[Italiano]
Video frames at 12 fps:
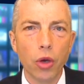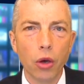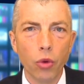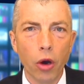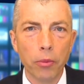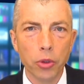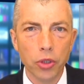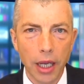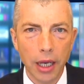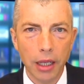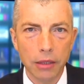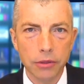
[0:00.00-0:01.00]
un uomo
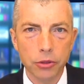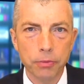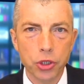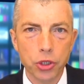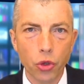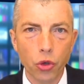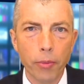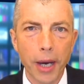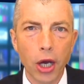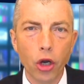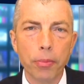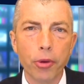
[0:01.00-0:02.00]
dal spessore
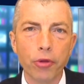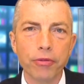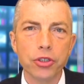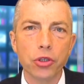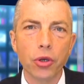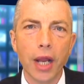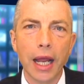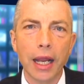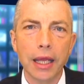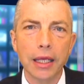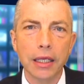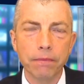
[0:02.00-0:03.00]
umano e
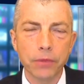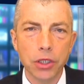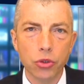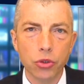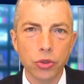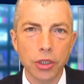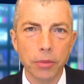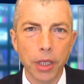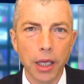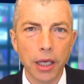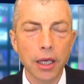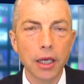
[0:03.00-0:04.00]
professionale indiscutibile